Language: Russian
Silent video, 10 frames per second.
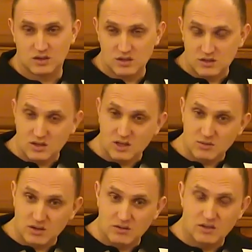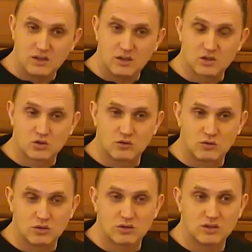Родители им говорили,
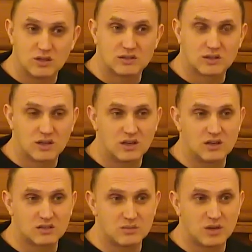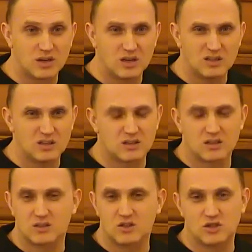что вот есть такие
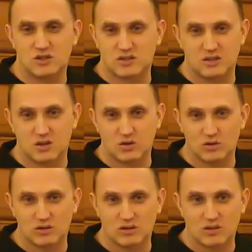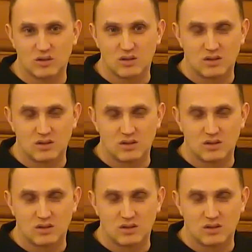самаряне, это нечистый народ,